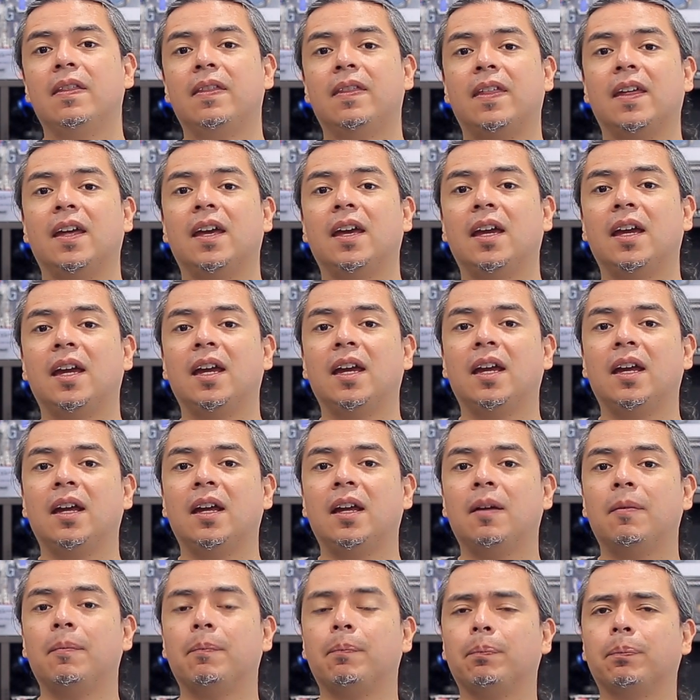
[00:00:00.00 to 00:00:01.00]

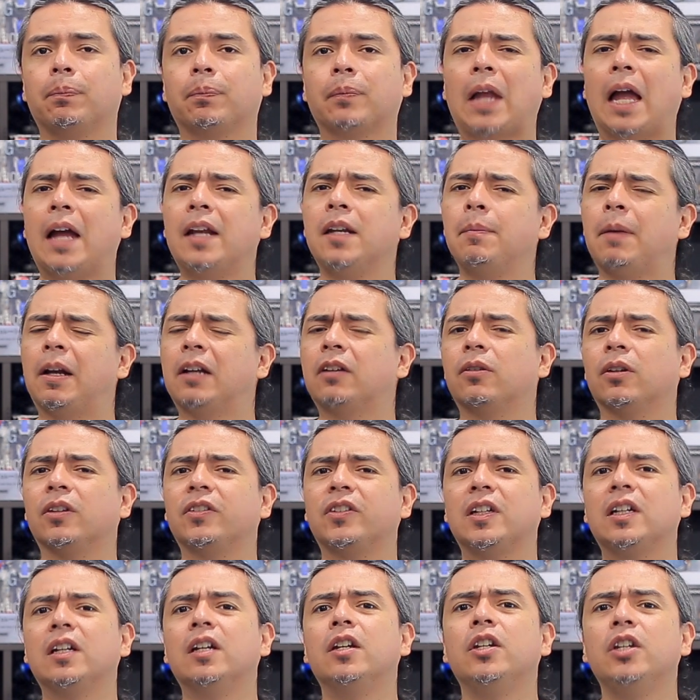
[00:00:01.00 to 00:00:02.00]
de mm, Animal
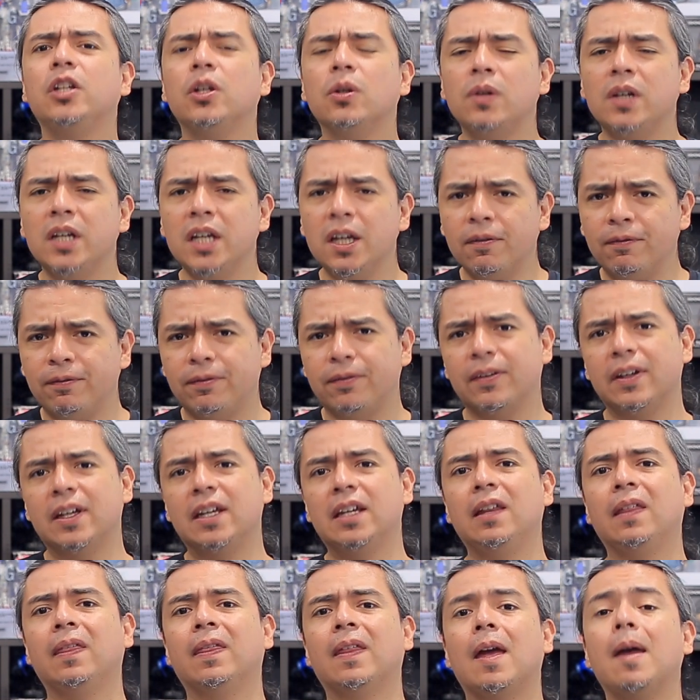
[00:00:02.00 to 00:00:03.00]
Crossing New Leaf
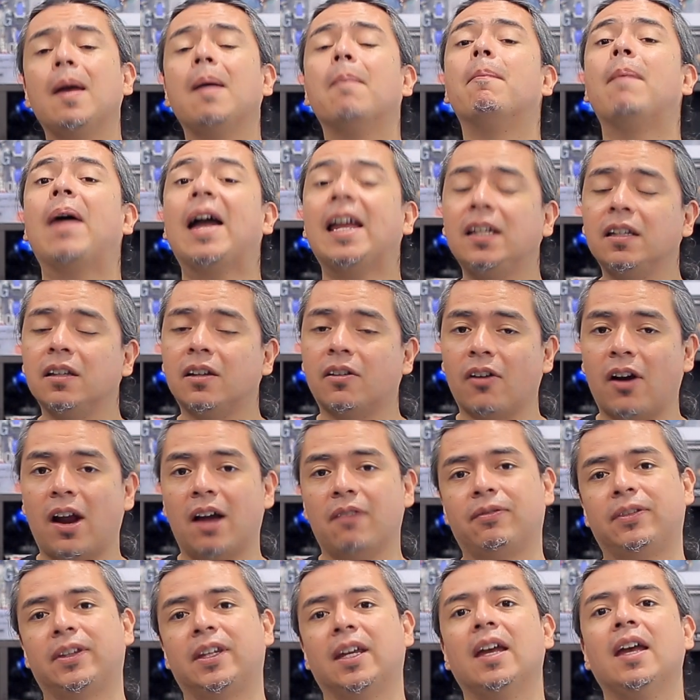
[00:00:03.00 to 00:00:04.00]
y de
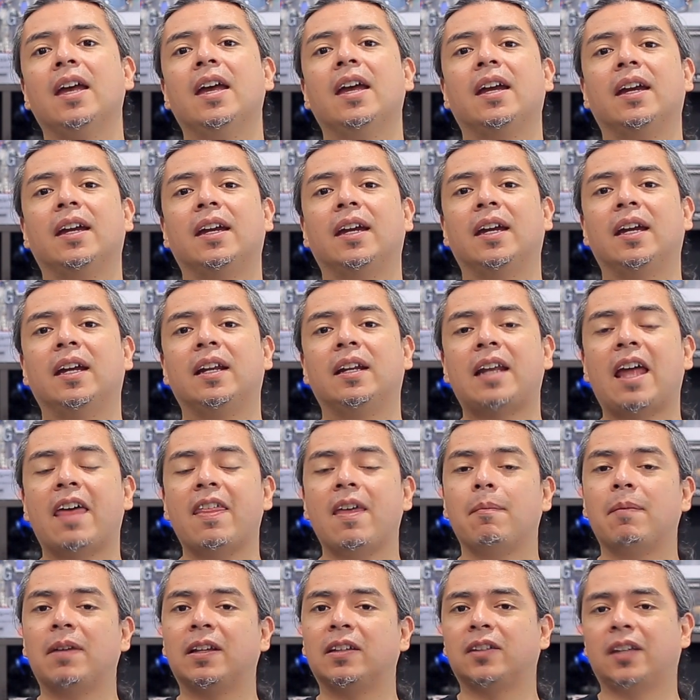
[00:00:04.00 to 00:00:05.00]
Minecraft. Eh,
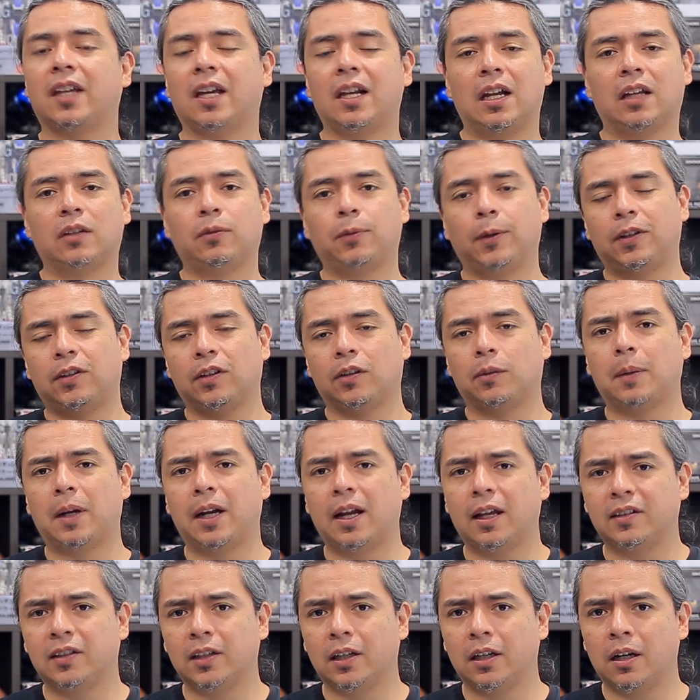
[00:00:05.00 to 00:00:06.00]
nada más que las fechas
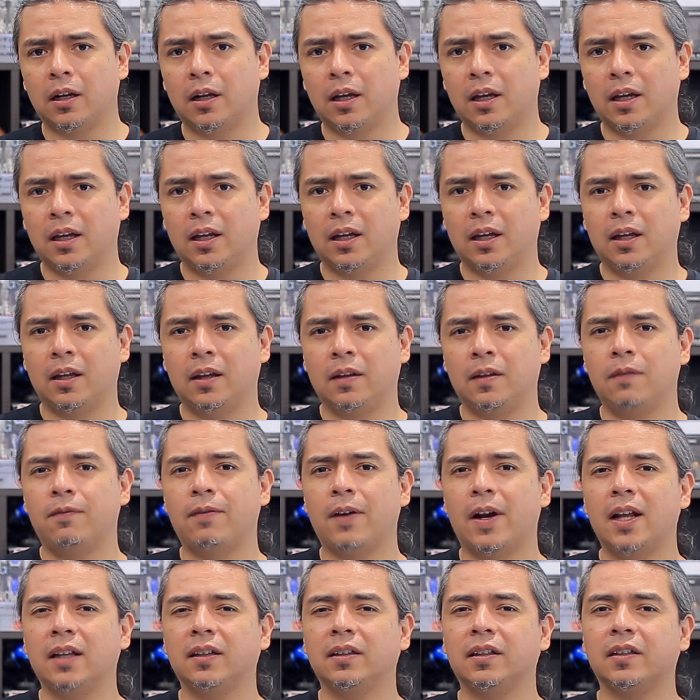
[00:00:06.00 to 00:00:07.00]
van a ser eh,
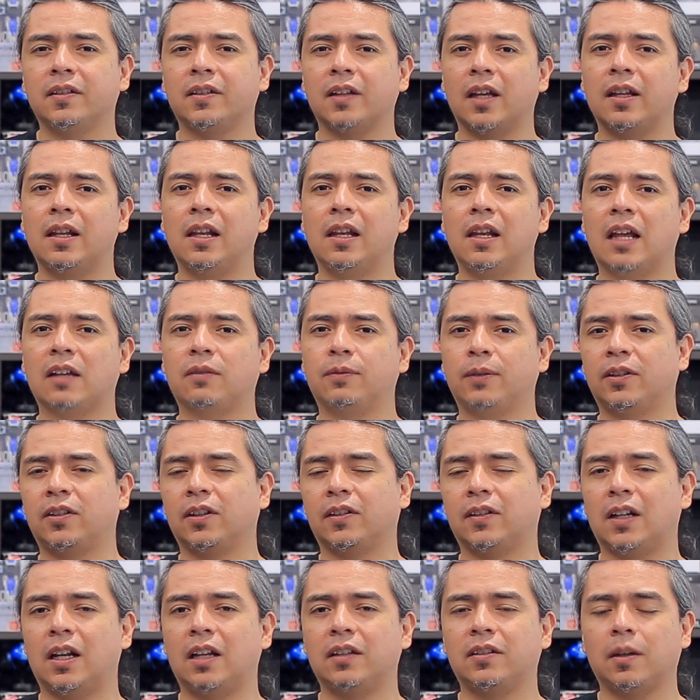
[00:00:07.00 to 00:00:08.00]
diferentes. Las
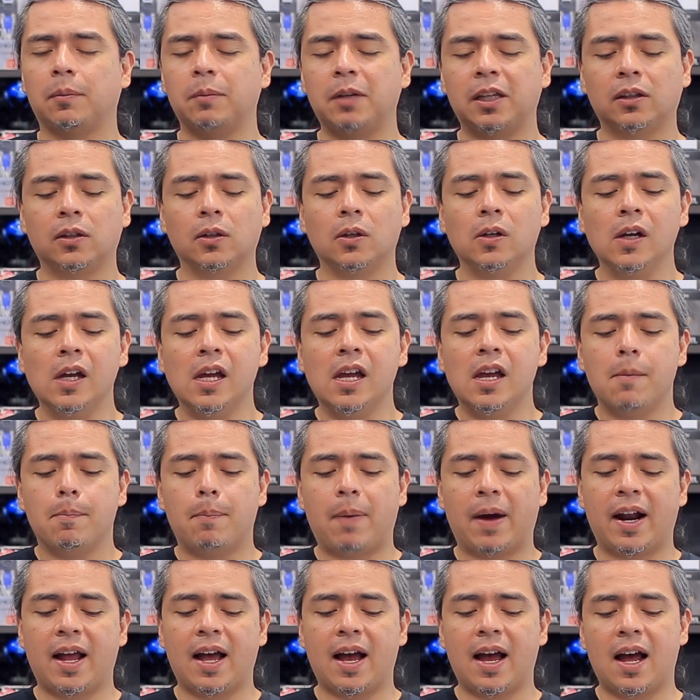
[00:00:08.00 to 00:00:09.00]
fechas de lanzamiento
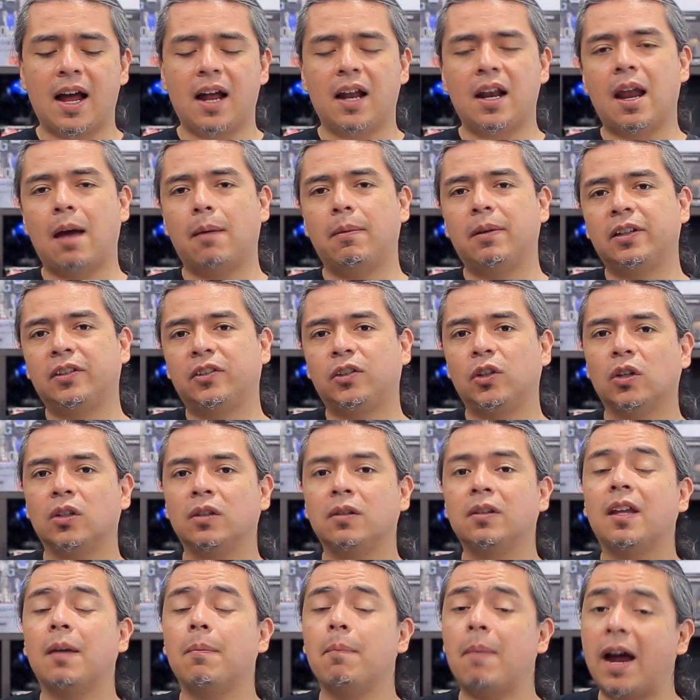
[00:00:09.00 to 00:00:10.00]
para la
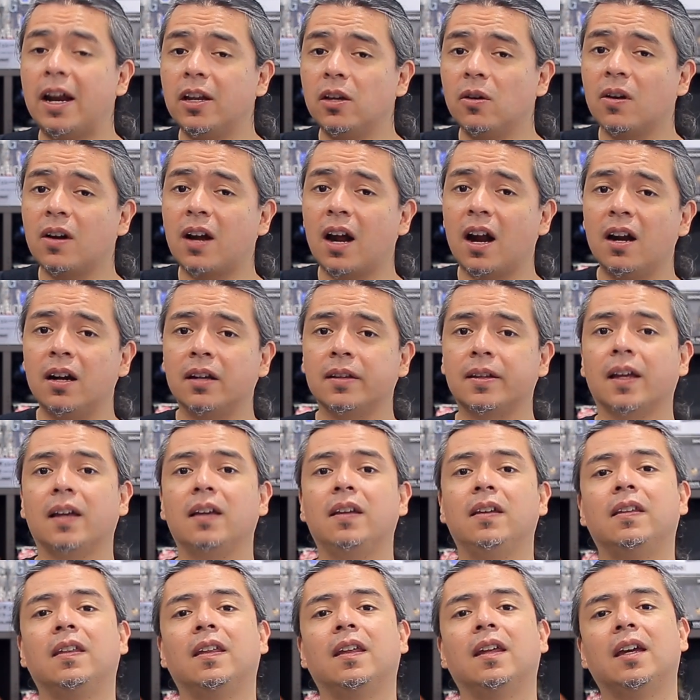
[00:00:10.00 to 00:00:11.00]
versión de Mario Kart
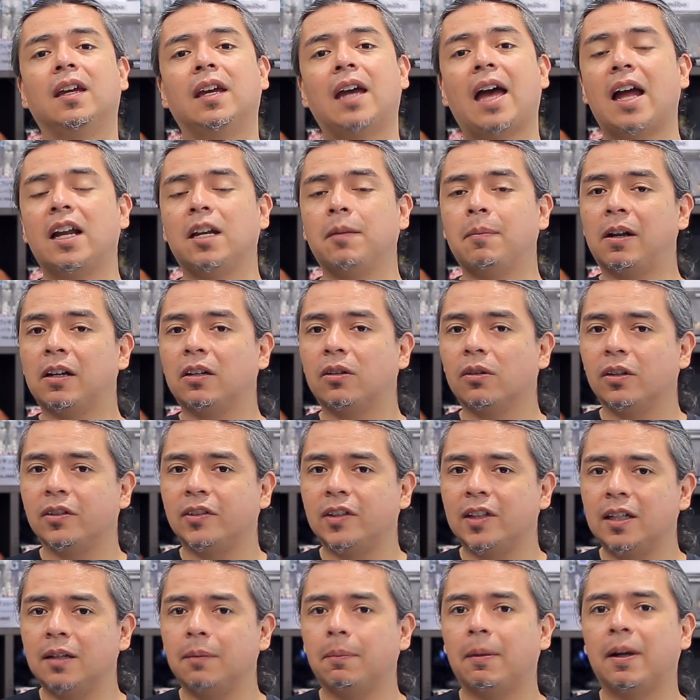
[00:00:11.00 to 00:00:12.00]
y de Animal
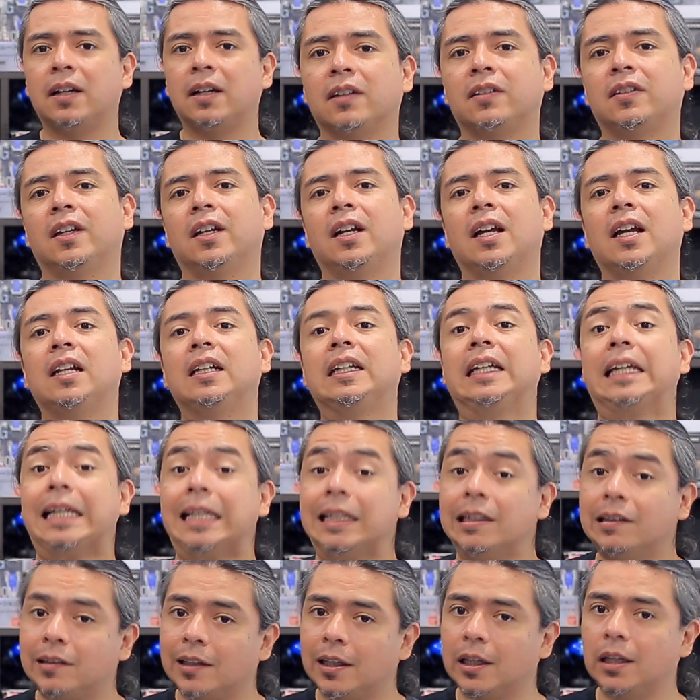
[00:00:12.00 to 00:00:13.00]
Crossing a ser el
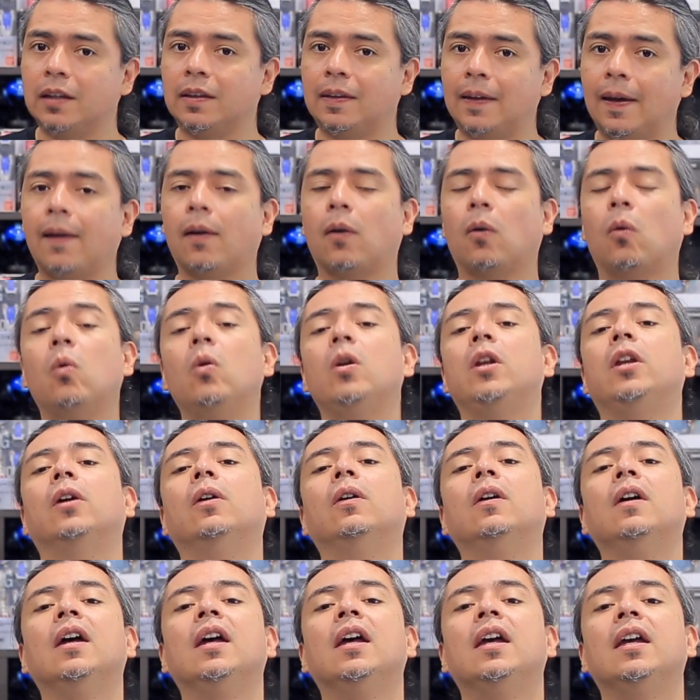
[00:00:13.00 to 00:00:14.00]
15 de
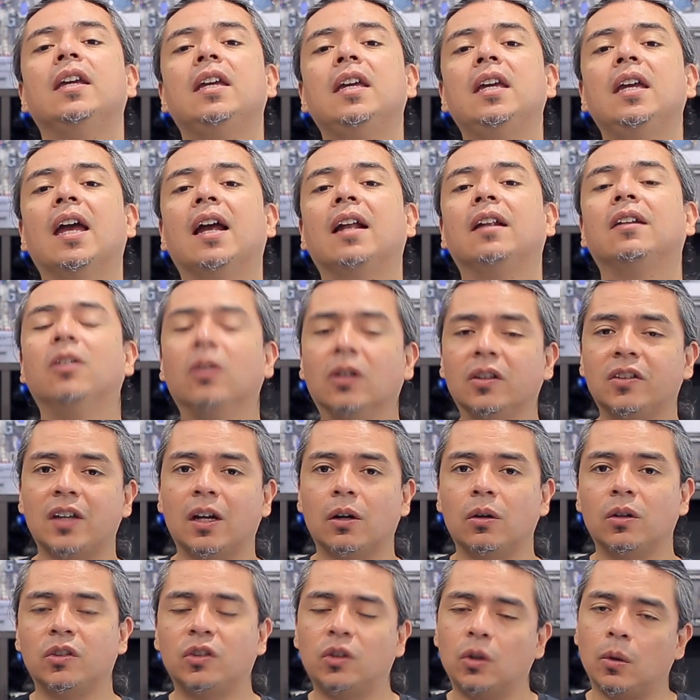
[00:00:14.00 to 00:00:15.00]
julio y el 2 de
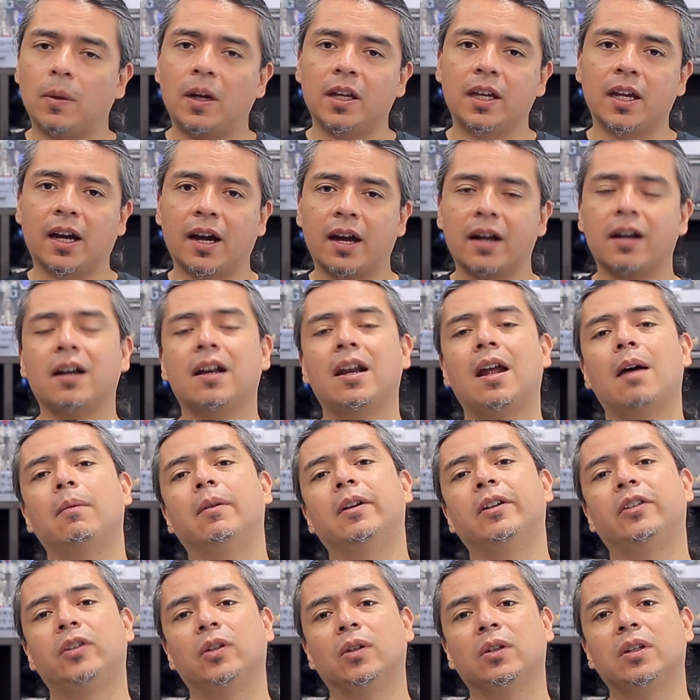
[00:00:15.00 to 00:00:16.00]
agosto va a llegar la
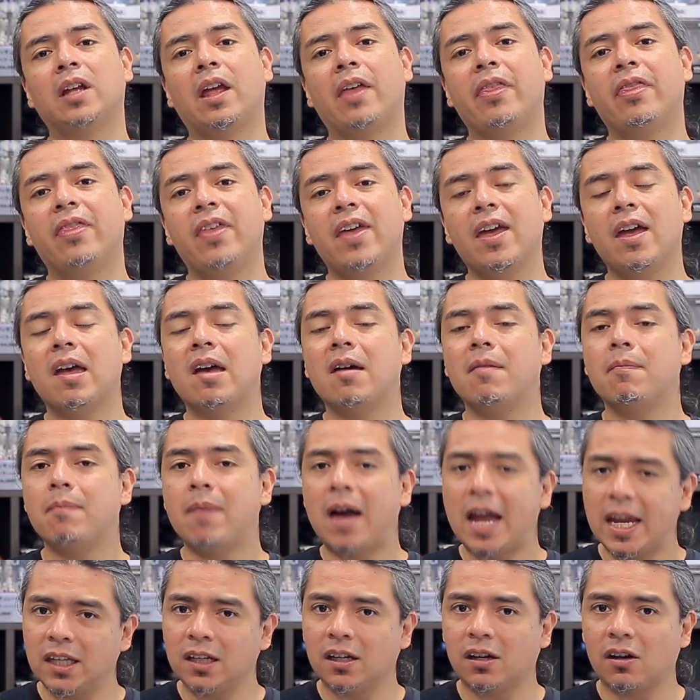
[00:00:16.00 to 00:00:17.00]
versión de
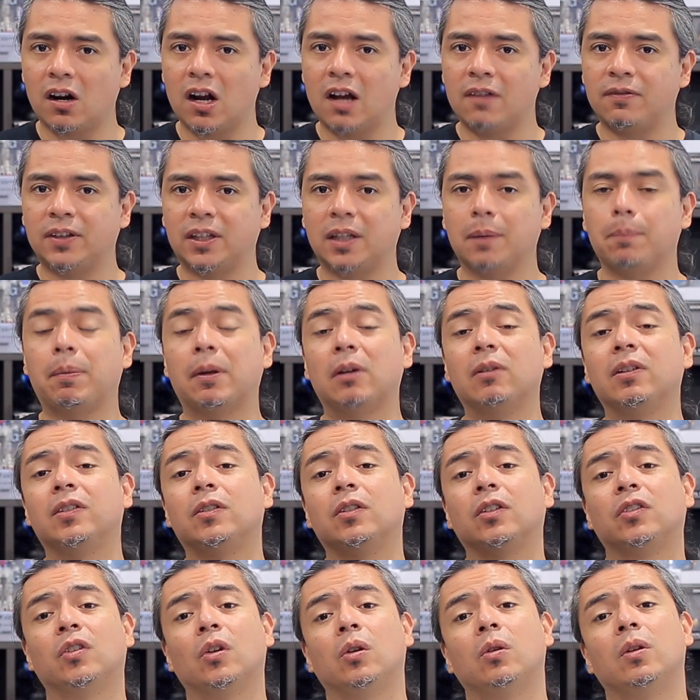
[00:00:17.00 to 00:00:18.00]
Minecraft, pero
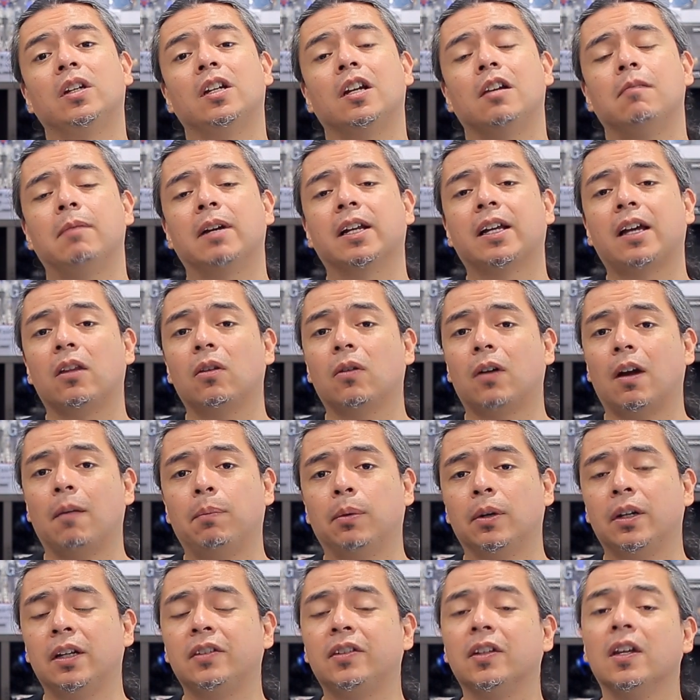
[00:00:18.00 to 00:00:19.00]
esto solo en el mercado
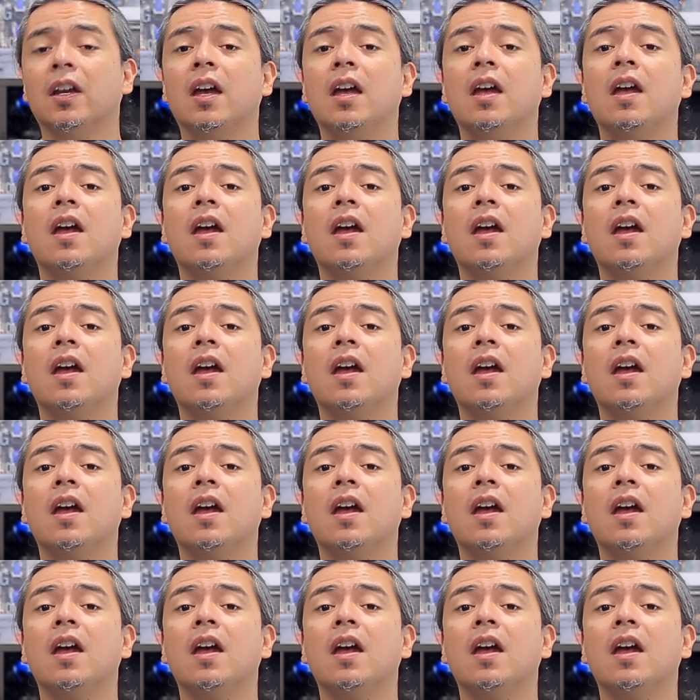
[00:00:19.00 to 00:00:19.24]
japonés.